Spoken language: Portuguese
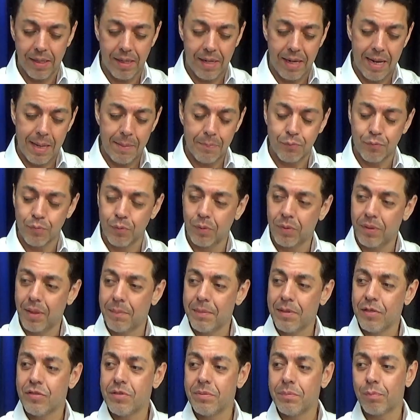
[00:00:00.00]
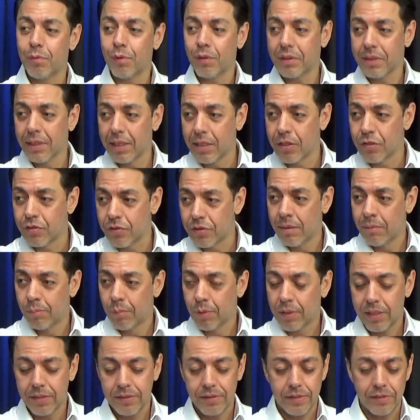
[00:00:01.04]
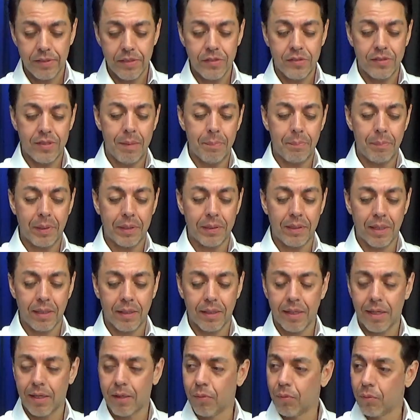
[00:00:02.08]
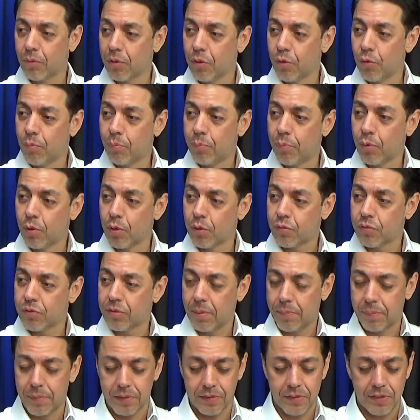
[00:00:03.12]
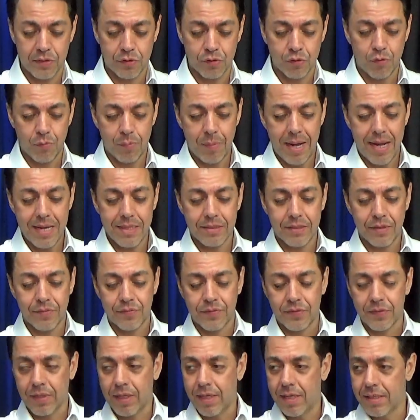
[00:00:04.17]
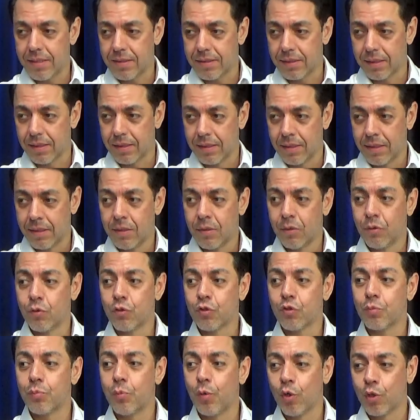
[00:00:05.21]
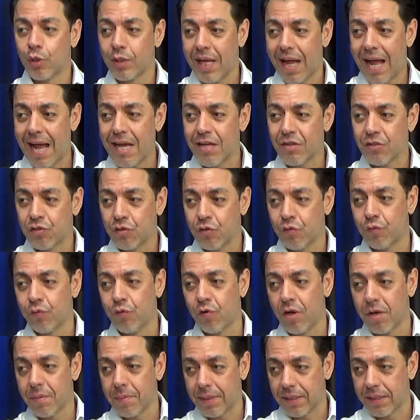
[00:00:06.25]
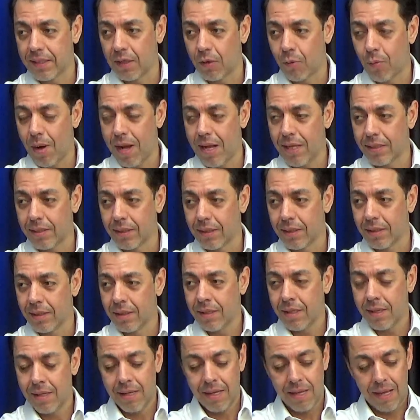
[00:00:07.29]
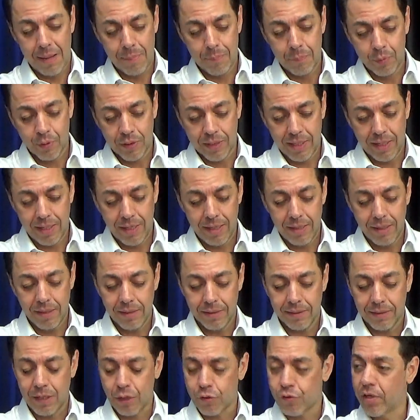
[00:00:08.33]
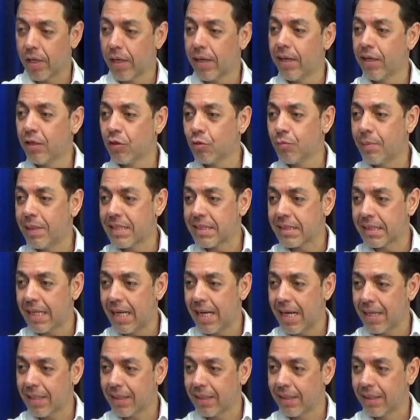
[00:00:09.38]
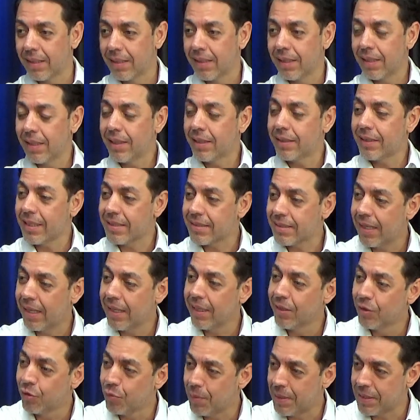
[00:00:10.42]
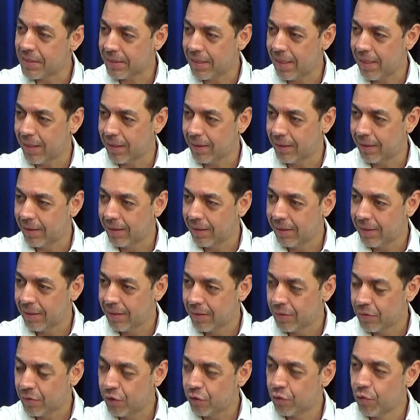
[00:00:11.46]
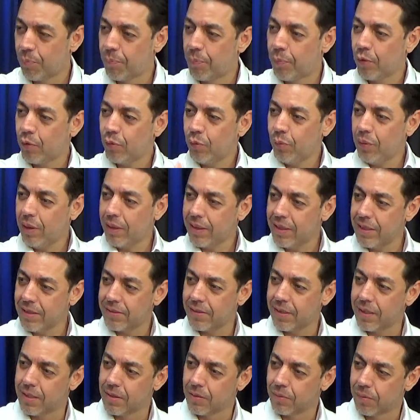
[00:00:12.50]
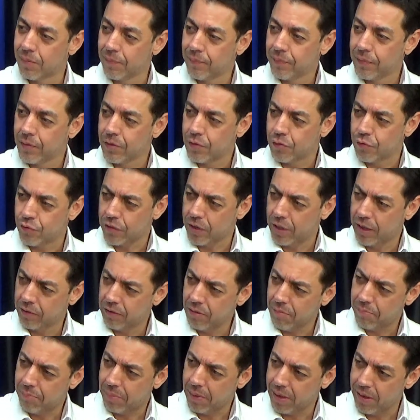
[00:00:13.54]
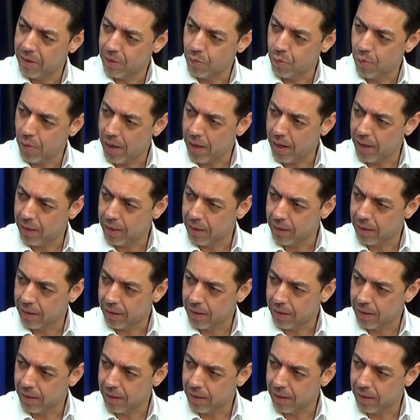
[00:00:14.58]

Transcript: absolutamente importante, porque se a gente está pretendendo que o porto se apresente com mais eficiência, os modais de forma adequada, é porque está chegando mais carga e está saindo mais carga. Ou seja, o porto está crescendo, gerando emprego, renda,